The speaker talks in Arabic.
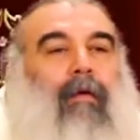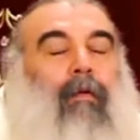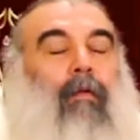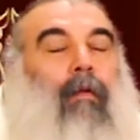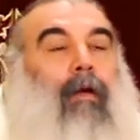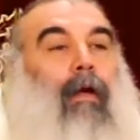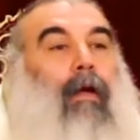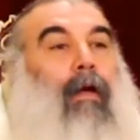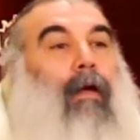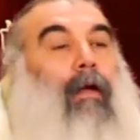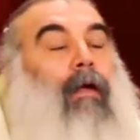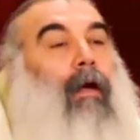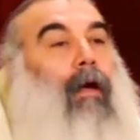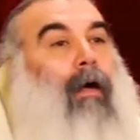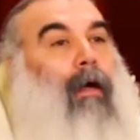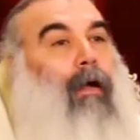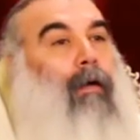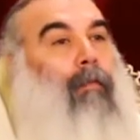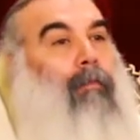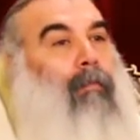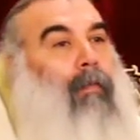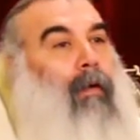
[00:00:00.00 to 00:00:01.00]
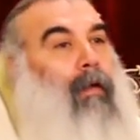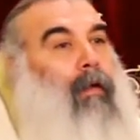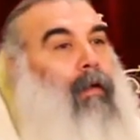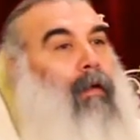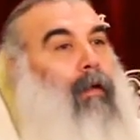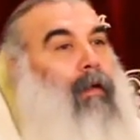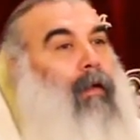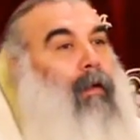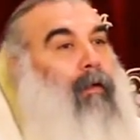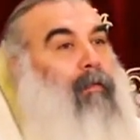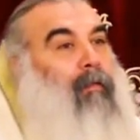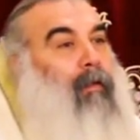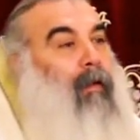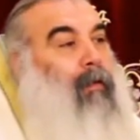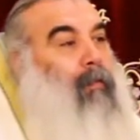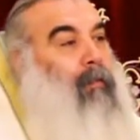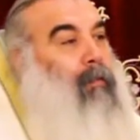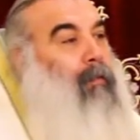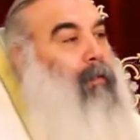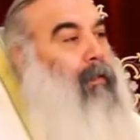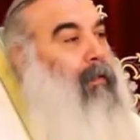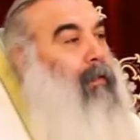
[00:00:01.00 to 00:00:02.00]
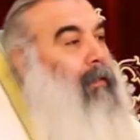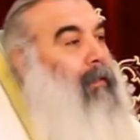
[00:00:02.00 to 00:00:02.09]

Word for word: ولهيك يا أحبائي هالصوت